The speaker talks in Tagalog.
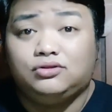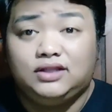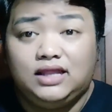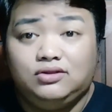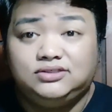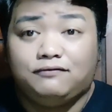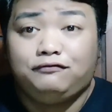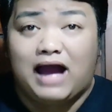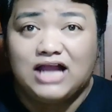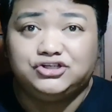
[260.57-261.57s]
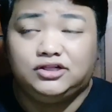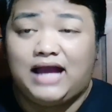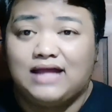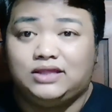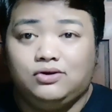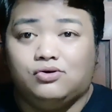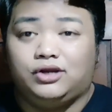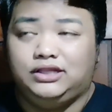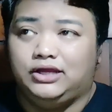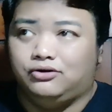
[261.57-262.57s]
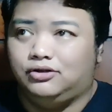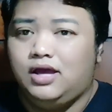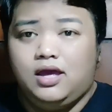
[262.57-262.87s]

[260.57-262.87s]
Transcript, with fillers: nila dun sa fashion category na yon.